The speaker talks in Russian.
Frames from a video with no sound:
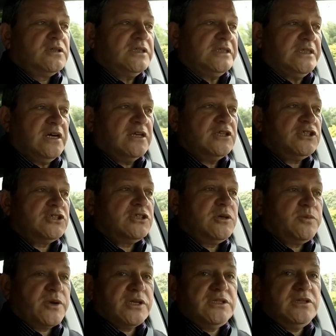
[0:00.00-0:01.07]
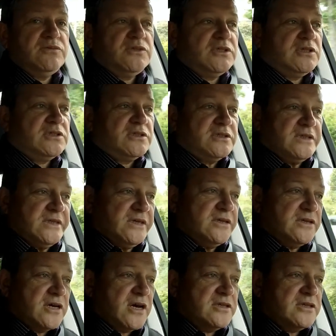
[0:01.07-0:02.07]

категорические противники лотереи,